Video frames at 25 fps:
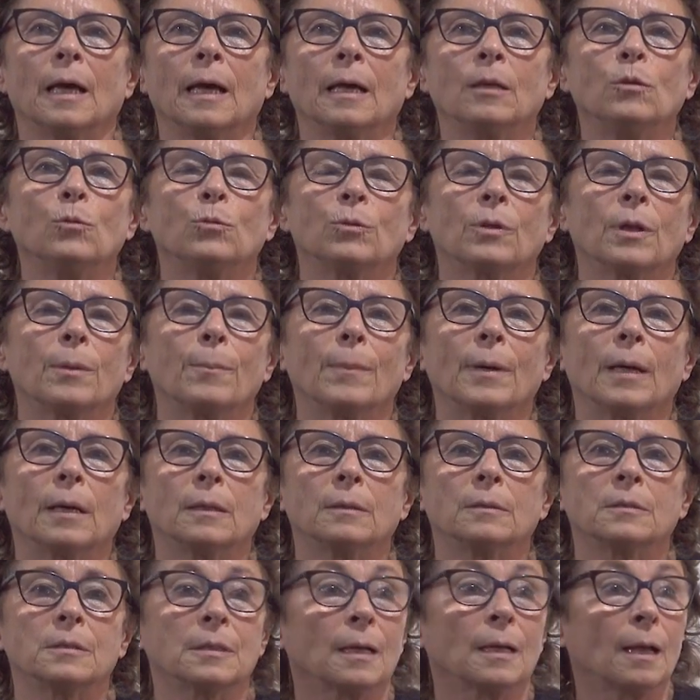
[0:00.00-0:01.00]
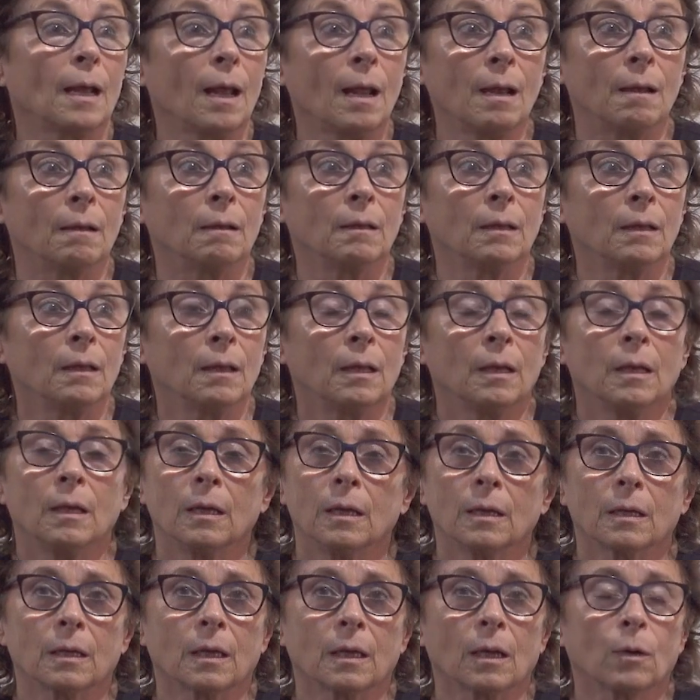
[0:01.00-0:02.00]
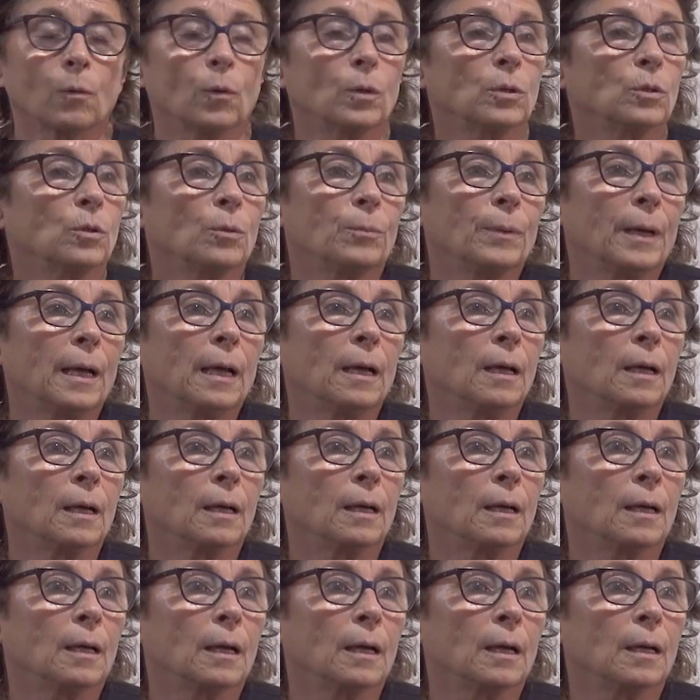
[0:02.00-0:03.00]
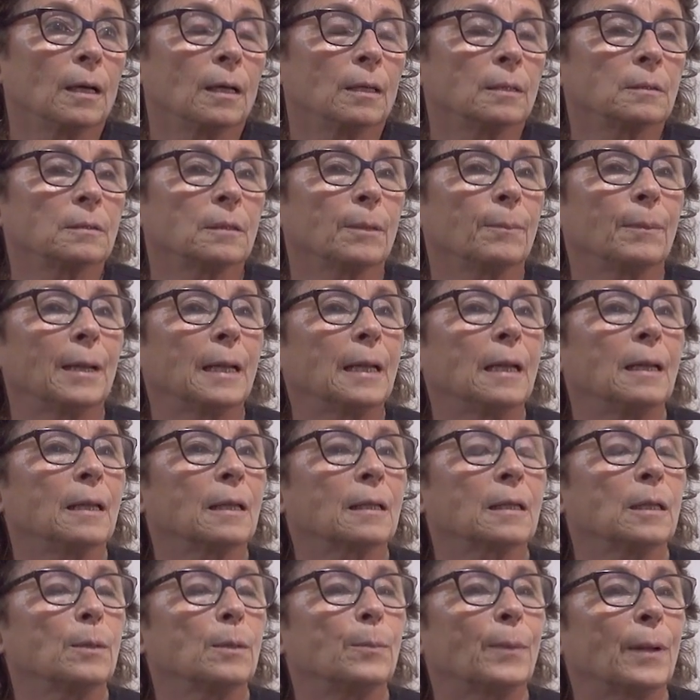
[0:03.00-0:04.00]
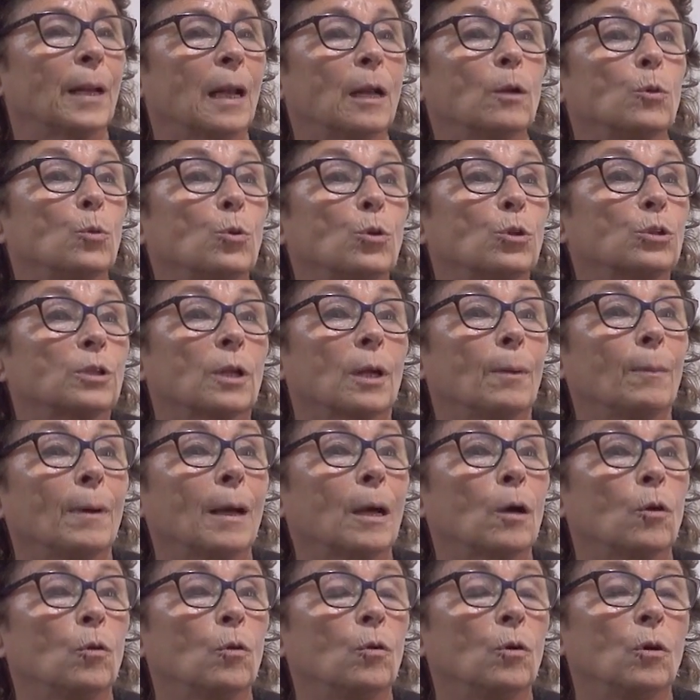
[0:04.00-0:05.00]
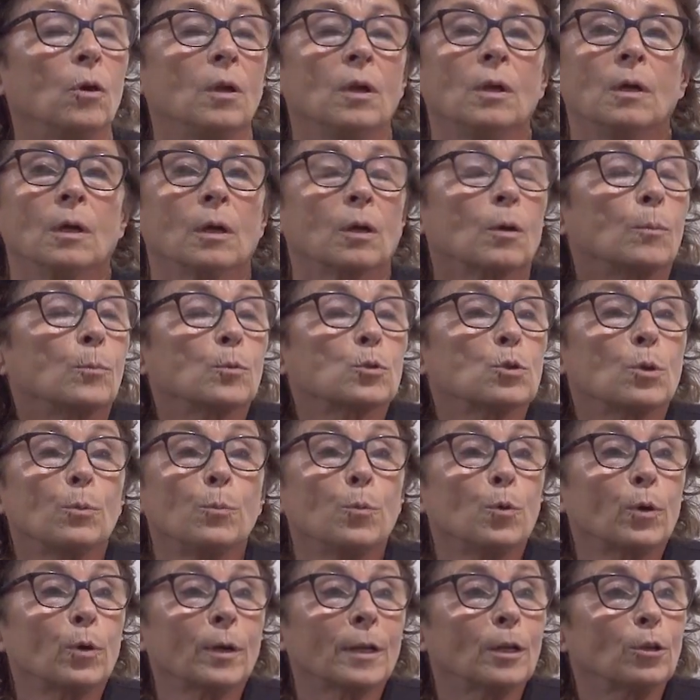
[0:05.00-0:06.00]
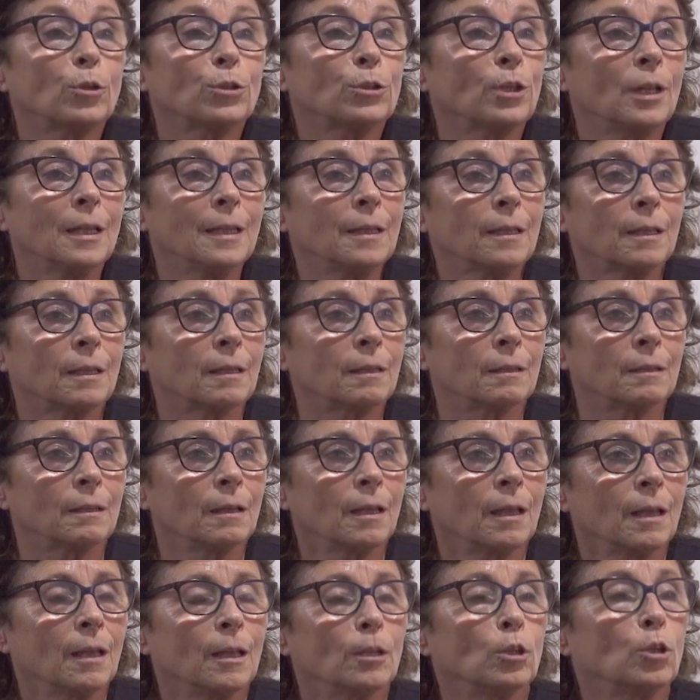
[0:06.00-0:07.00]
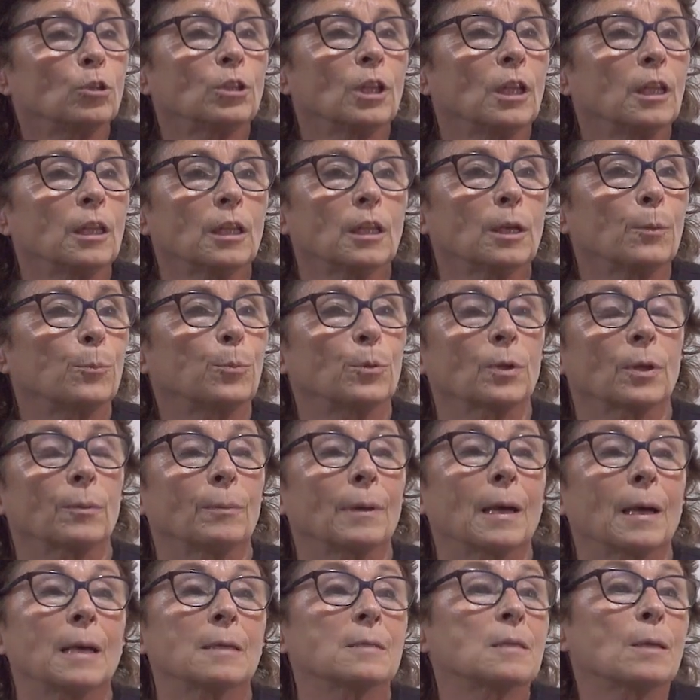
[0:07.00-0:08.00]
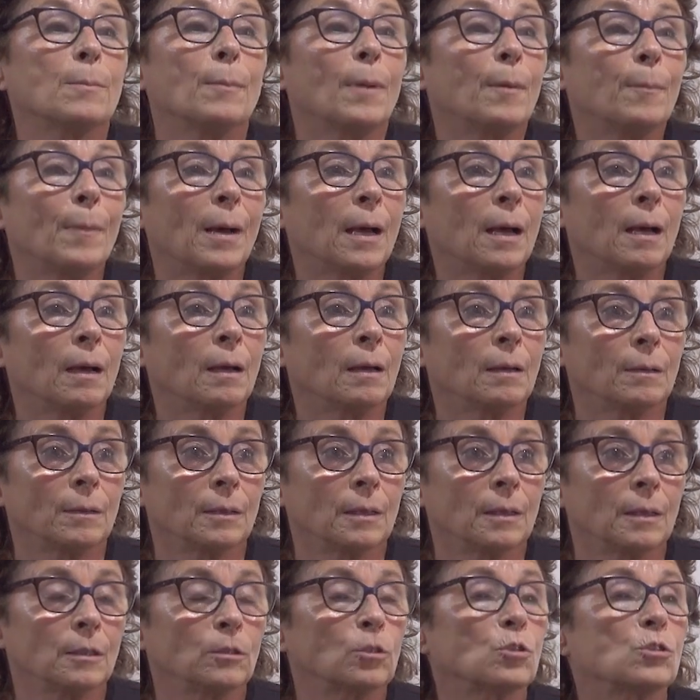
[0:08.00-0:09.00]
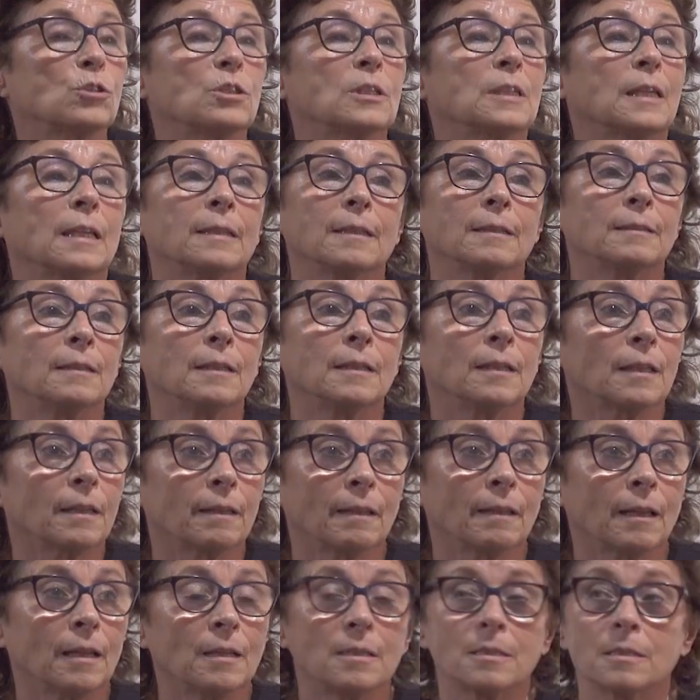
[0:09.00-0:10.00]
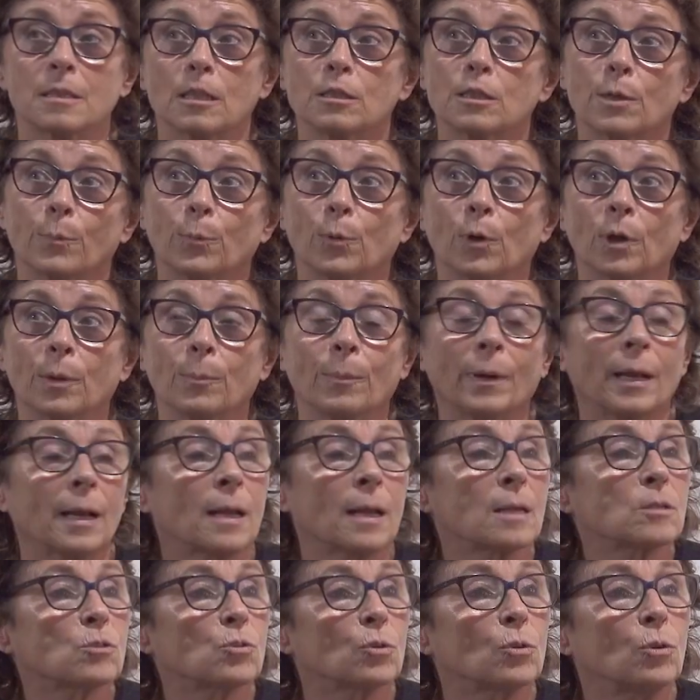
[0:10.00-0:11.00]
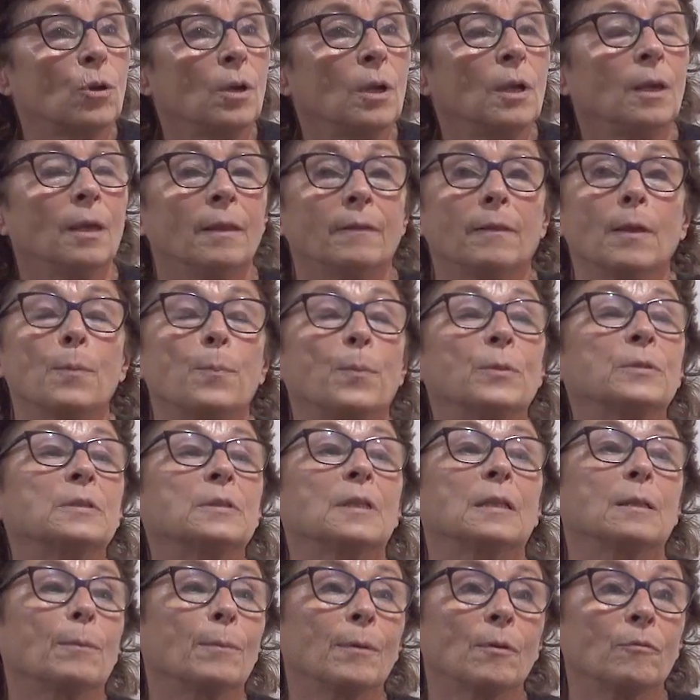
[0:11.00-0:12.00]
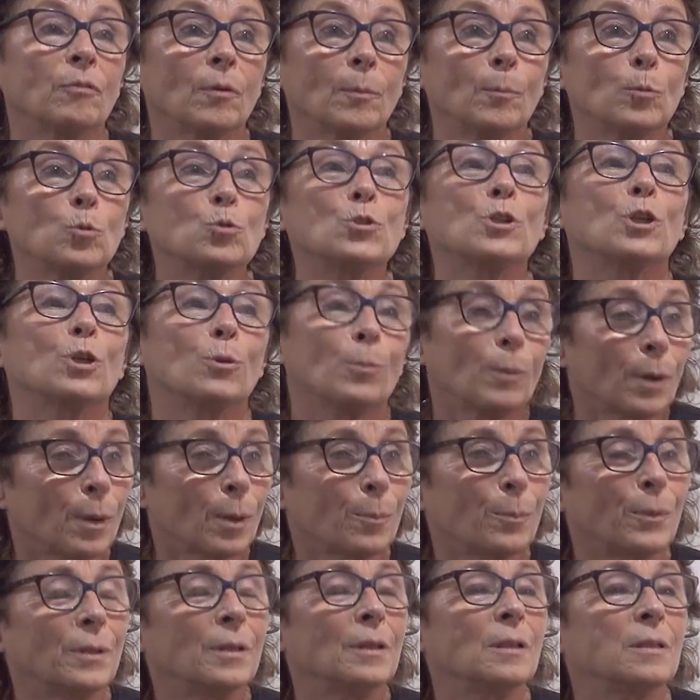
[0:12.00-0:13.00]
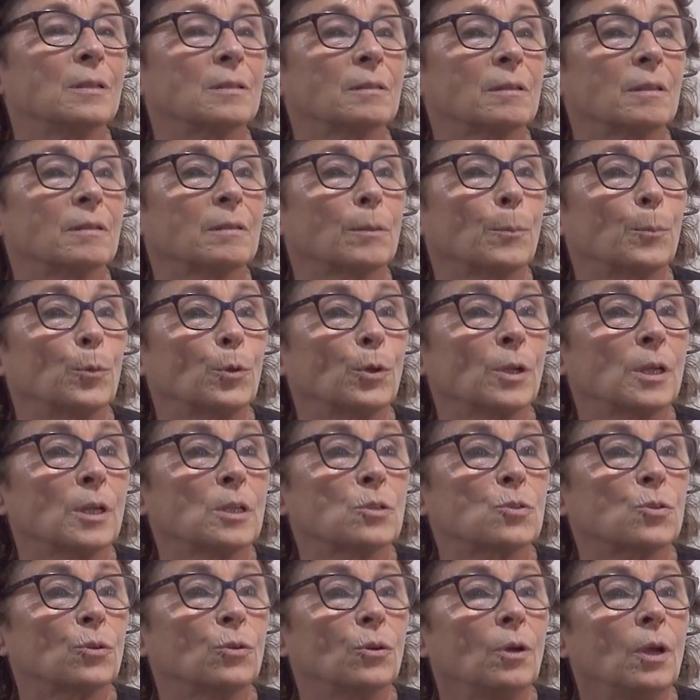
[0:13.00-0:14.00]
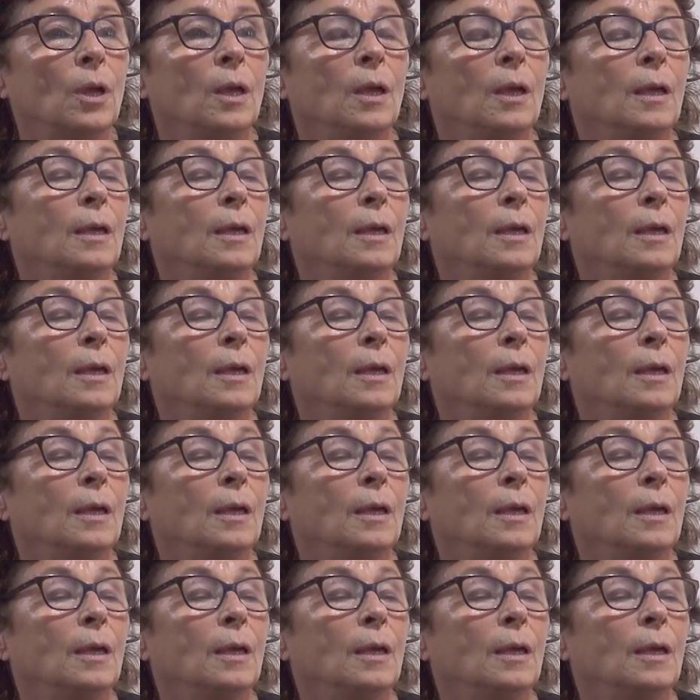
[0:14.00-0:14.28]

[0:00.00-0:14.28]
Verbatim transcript: Hay un tema real, que cuando te van a elegir para algunos trabajos, como sos mujer no te eligen, no te eligen porque vas a ser mamá, entonces ya te tienen que dar licencia por el embarazo, después se te va a enfermar un chico, vas a pedir licencia por eso,